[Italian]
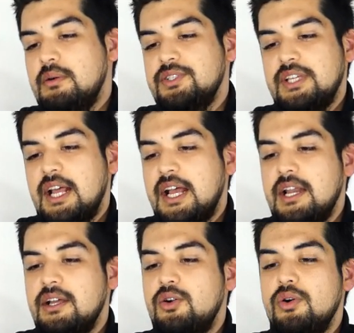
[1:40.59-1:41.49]
Questa è la
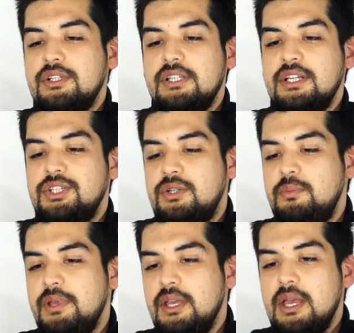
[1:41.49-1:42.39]
canna corta da
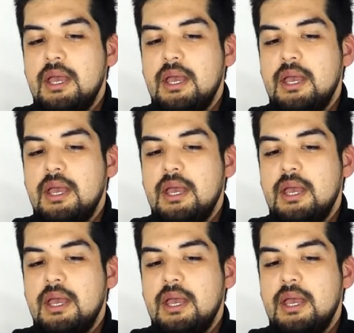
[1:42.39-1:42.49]
CQB,